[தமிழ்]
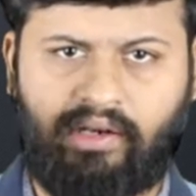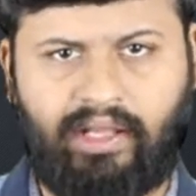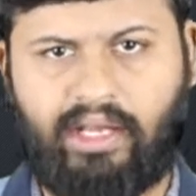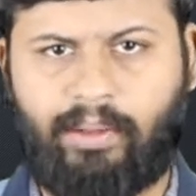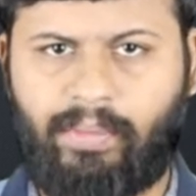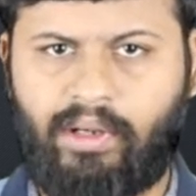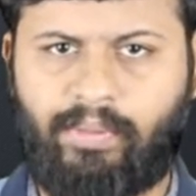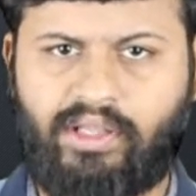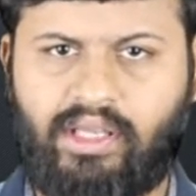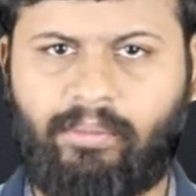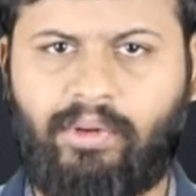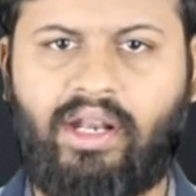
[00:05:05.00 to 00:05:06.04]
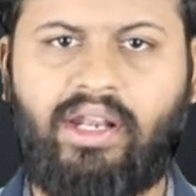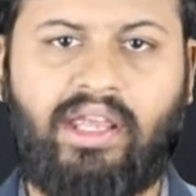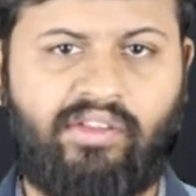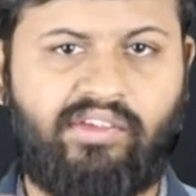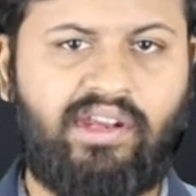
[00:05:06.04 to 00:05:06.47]
நிறைய பேர் பார்த்திங்க அப்படின்னா
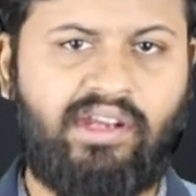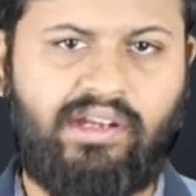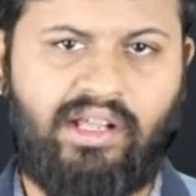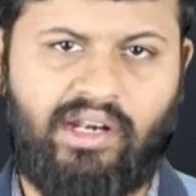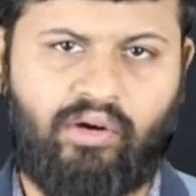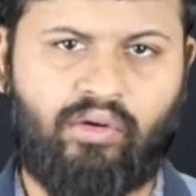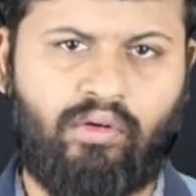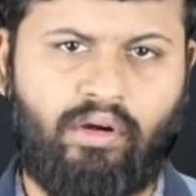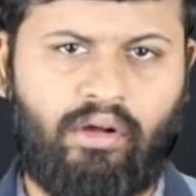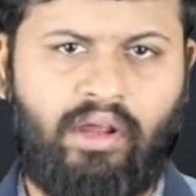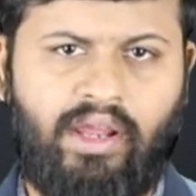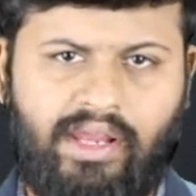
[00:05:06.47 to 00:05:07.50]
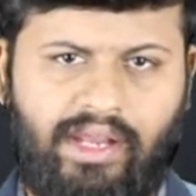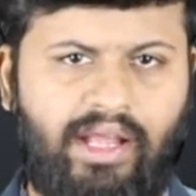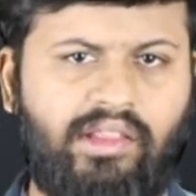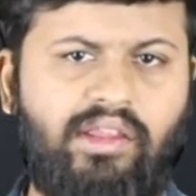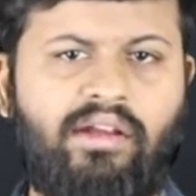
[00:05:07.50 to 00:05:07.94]
நீங்கள் ஸ்ட்ரீட்டில் இருக்கணும்
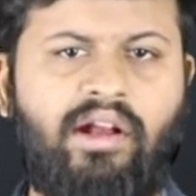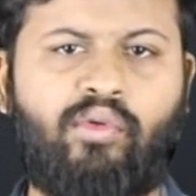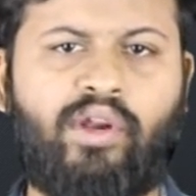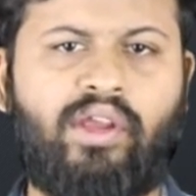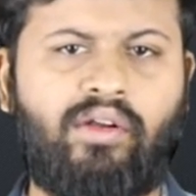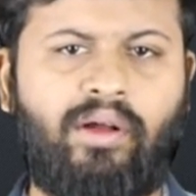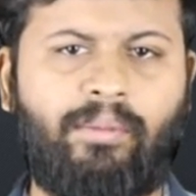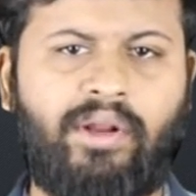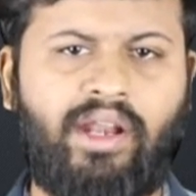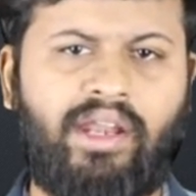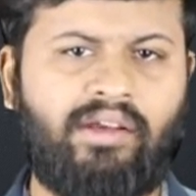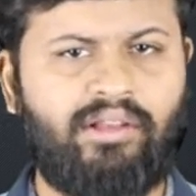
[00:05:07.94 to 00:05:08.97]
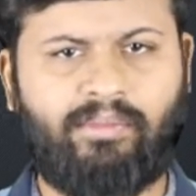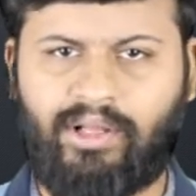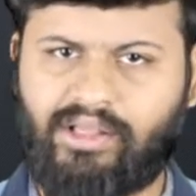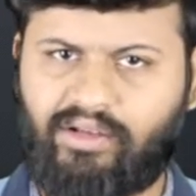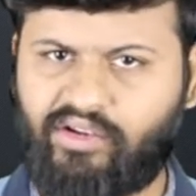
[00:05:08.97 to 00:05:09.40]
எல்லாத்தையும் கவனிக்கணும் அப்படின்னா நீங்கள்
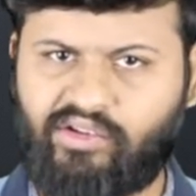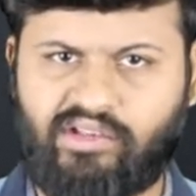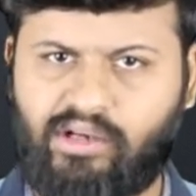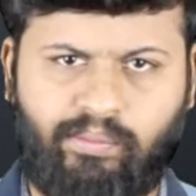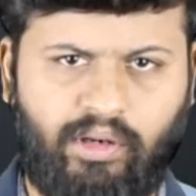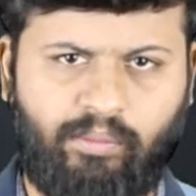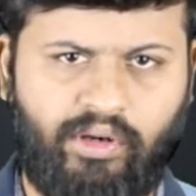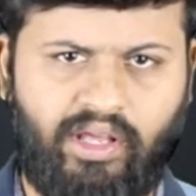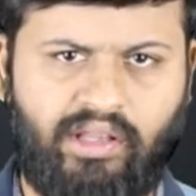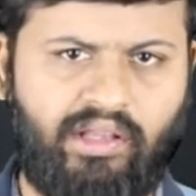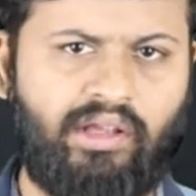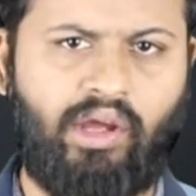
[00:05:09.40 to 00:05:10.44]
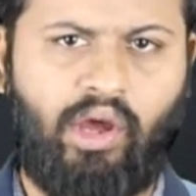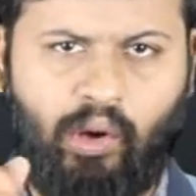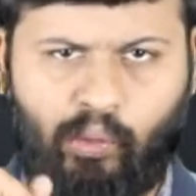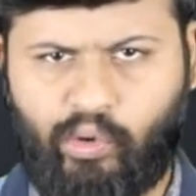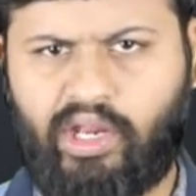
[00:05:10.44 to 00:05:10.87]
வந்து மற்ற விஷயத்தில் போட முடியாது
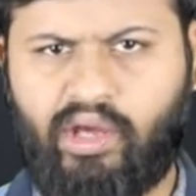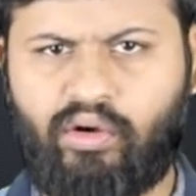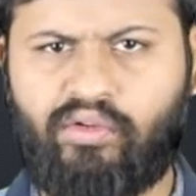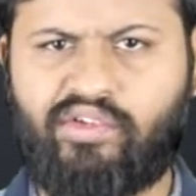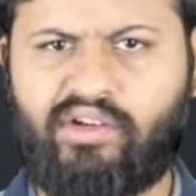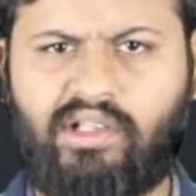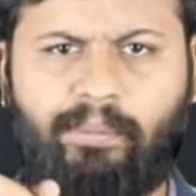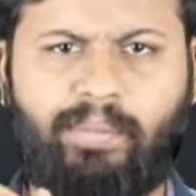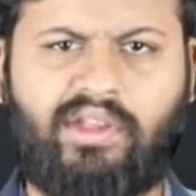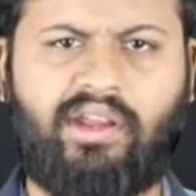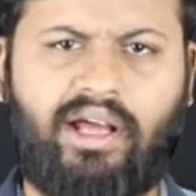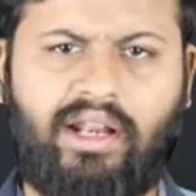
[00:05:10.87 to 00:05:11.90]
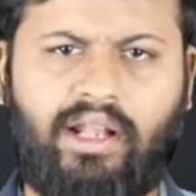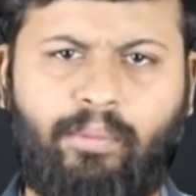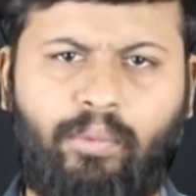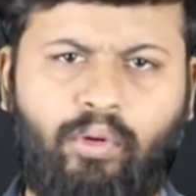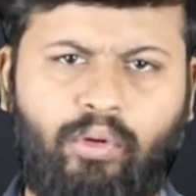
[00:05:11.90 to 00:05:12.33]
ஒரே ஒரு விஷயம் தான்
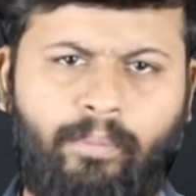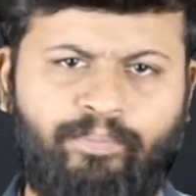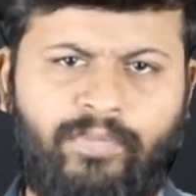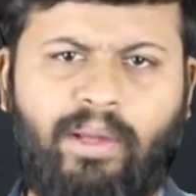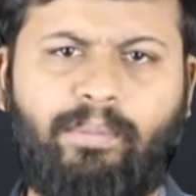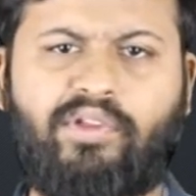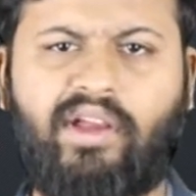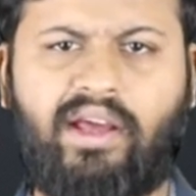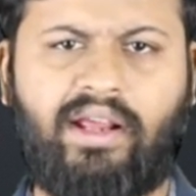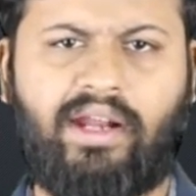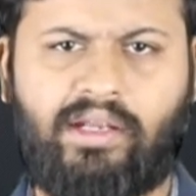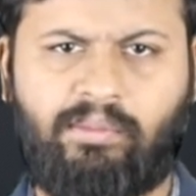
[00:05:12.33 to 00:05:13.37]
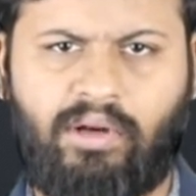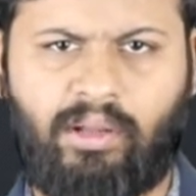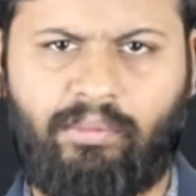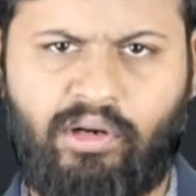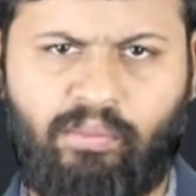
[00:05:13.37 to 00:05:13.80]
பிச்சைக்காரனாக போகணும் பிச்சைக்காரன்
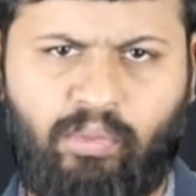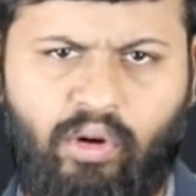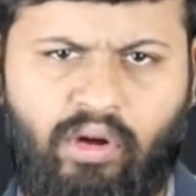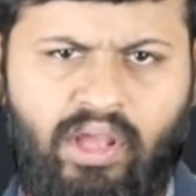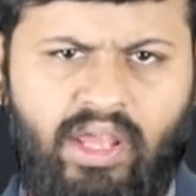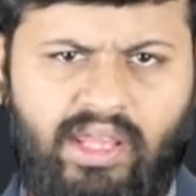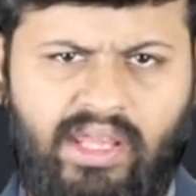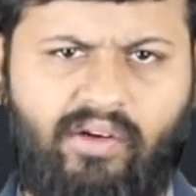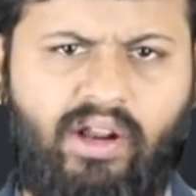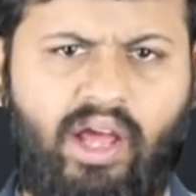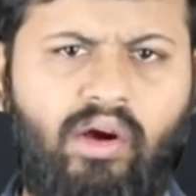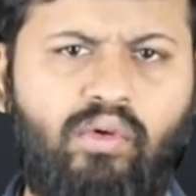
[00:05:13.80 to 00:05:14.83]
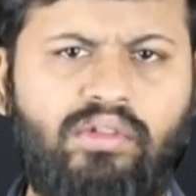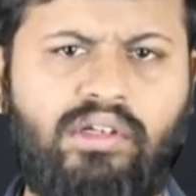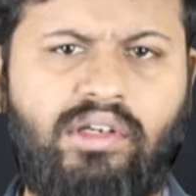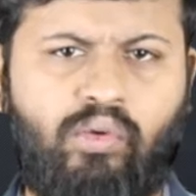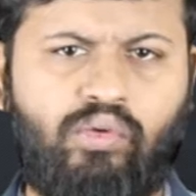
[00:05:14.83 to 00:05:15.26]
கெட்டப்பில் நம்ம இருப்போம் எவனா
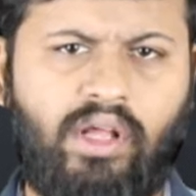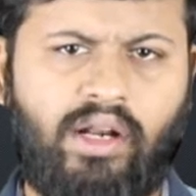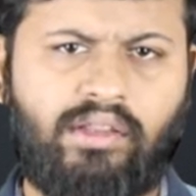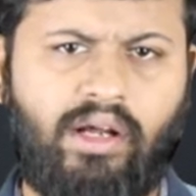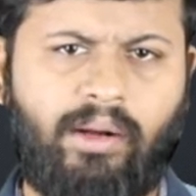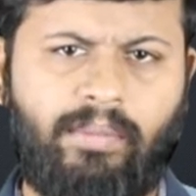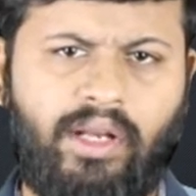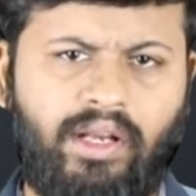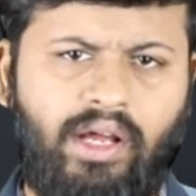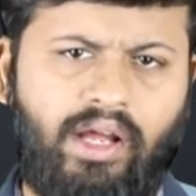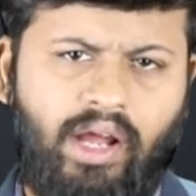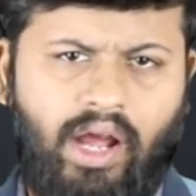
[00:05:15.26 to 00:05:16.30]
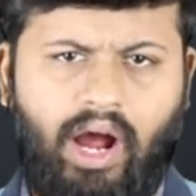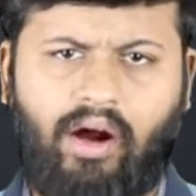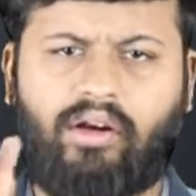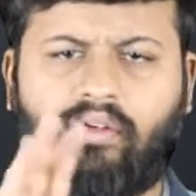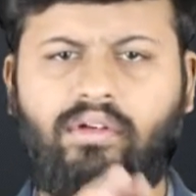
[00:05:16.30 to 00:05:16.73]
ஒருத்தர் டவுட்டாக இருந்தான் அப்படின்னா
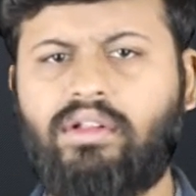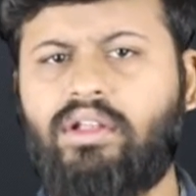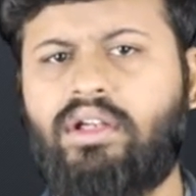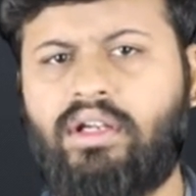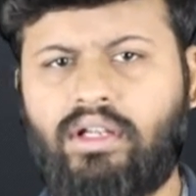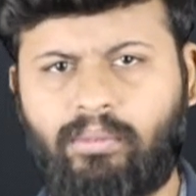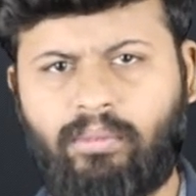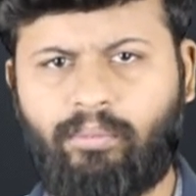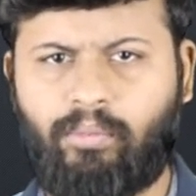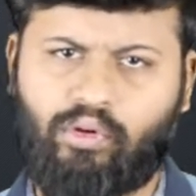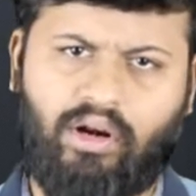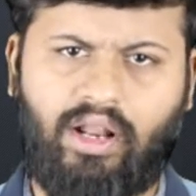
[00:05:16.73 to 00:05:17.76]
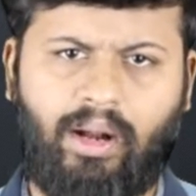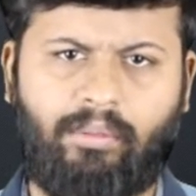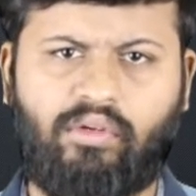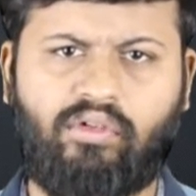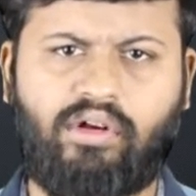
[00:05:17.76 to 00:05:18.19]
அவனை வந்து நம்ம
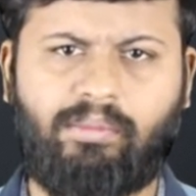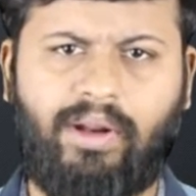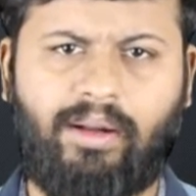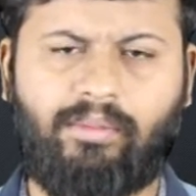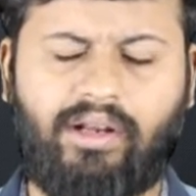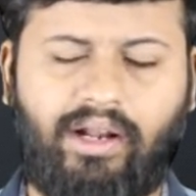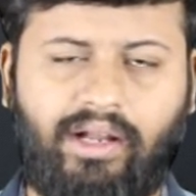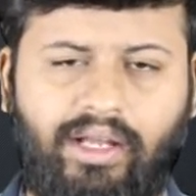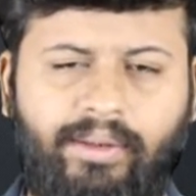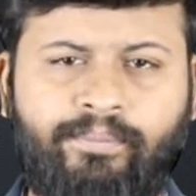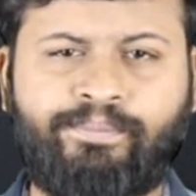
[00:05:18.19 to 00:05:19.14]
போட்டுடலாம் அப்படின்னு சொல்லிட்டு பிளான் பண்ணுறாங்க